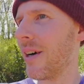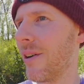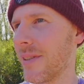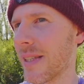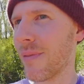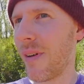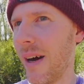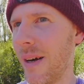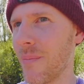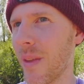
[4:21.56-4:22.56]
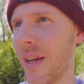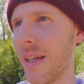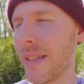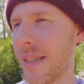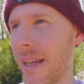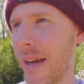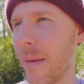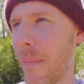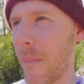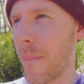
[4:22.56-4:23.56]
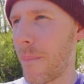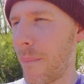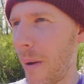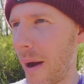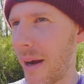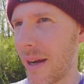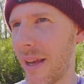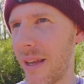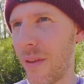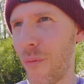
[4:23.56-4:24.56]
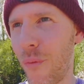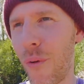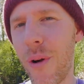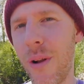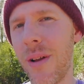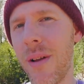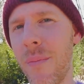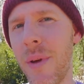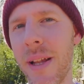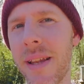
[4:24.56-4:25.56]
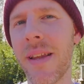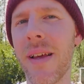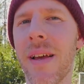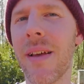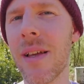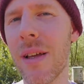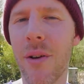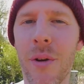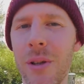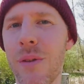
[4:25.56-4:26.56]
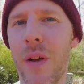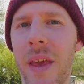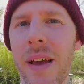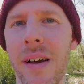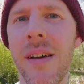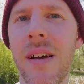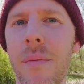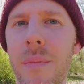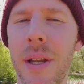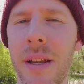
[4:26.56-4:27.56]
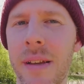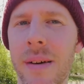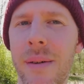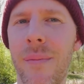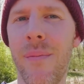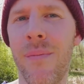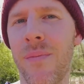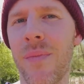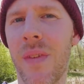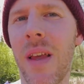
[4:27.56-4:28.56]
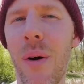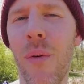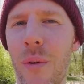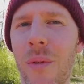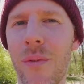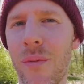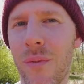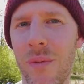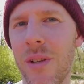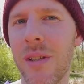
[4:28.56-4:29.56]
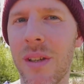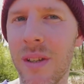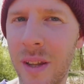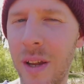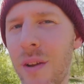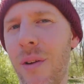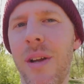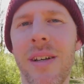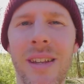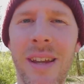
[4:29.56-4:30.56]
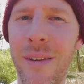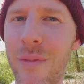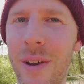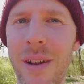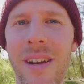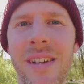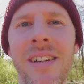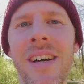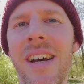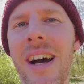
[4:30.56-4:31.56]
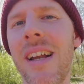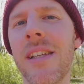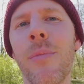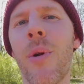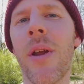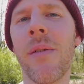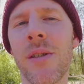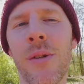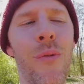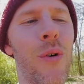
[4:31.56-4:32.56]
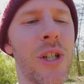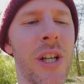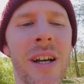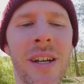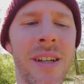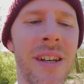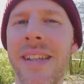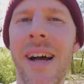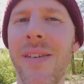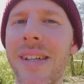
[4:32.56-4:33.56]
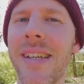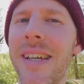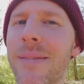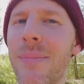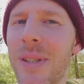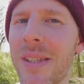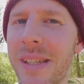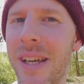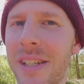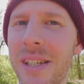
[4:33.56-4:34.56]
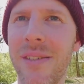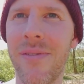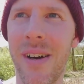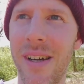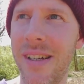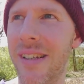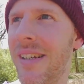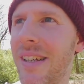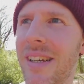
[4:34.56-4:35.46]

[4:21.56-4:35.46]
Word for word: und zwar der Park ist voll mit Kreuzverkehr, mit ähm, auch Tretrollern, Tretfahrrädern, alles Mögliche, was man sich vorstellen kann. Teilweise echt ein bisschen sketchy, weil